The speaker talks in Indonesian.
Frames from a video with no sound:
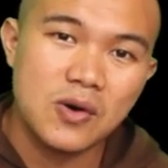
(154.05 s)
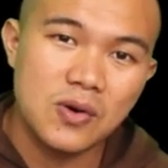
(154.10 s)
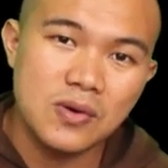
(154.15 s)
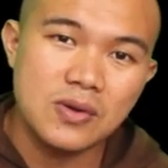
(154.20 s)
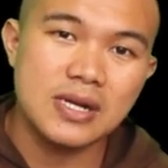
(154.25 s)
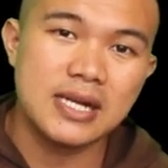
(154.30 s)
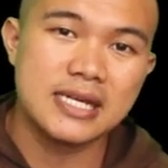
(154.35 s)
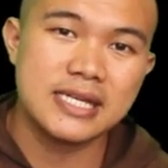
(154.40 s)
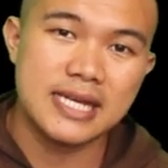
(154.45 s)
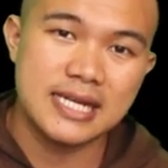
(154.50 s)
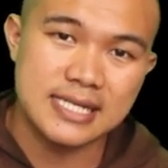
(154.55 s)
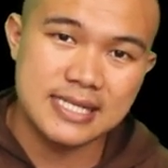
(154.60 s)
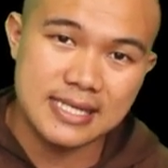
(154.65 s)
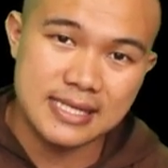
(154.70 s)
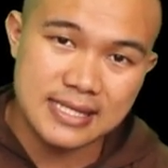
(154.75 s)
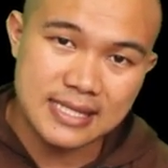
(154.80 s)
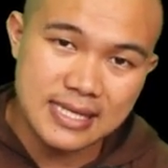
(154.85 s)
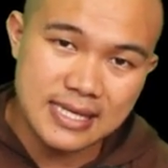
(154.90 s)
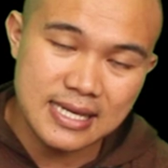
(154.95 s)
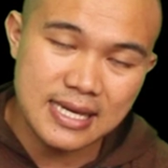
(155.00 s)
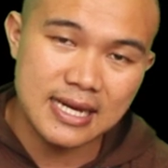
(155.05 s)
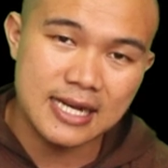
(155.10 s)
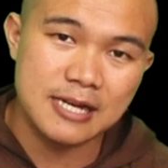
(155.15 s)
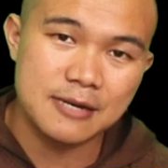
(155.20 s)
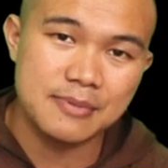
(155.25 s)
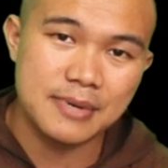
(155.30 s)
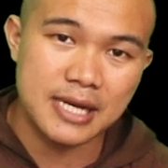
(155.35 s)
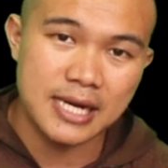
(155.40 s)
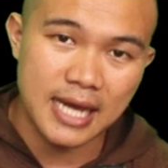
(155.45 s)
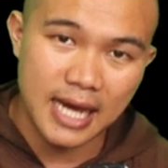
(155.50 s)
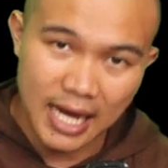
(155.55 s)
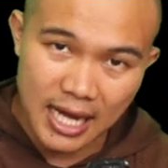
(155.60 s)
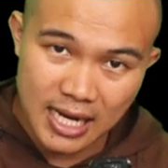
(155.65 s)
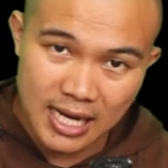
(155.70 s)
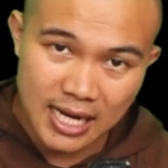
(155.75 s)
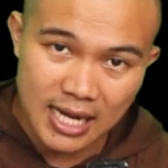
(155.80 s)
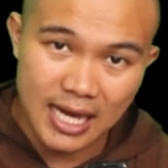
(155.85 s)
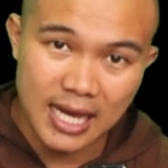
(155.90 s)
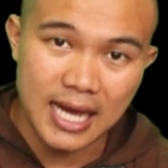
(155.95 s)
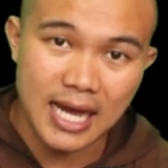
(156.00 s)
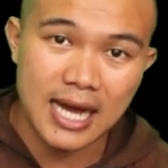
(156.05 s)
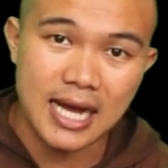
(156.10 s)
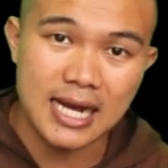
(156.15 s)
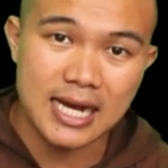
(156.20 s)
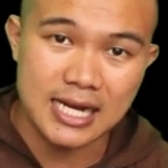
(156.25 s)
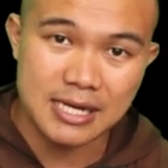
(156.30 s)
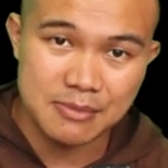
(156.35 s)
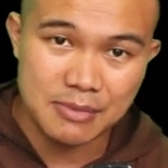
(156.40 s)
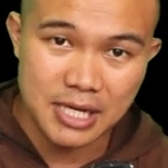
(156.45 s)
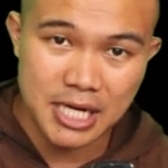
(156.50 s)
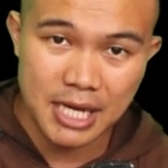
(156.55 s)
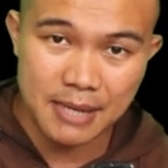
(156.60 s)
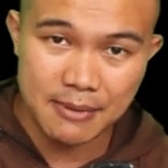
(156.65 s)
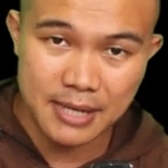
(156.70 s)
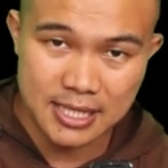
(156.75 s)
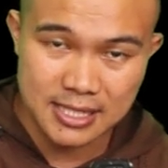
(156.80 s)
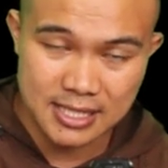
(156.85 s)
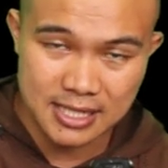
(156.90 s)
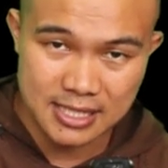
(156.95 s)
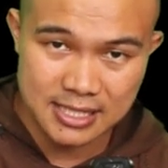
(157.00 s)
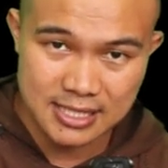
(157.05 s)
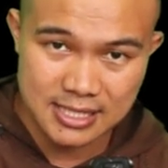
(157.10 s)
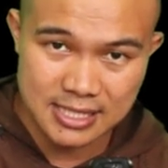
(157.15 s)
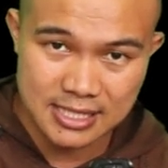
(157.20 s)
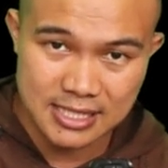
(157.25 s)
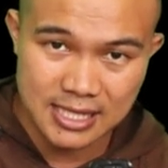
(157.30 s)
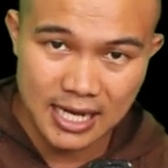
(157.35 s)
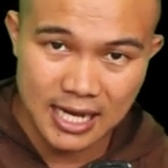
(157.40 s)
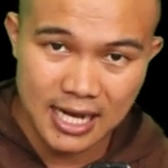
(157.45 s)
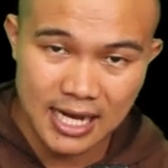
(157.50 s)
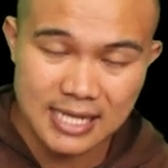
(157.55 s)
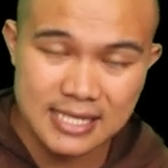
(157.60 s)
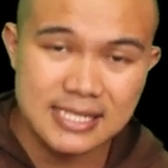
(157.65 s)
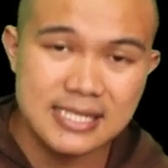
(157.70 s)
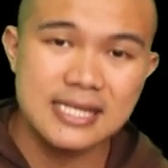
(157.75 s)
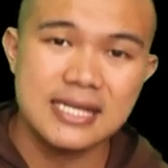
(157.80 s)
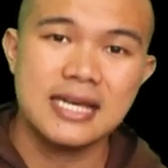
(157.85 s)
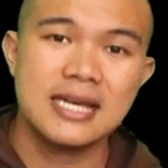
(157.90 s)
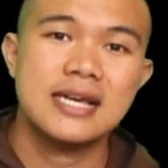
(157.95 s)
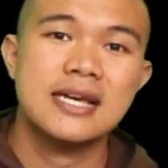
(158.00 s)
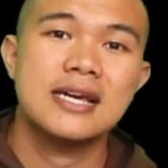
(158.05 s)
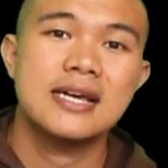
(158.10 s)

orang yang setia kepada Allah akan mendapatkan cinta kasih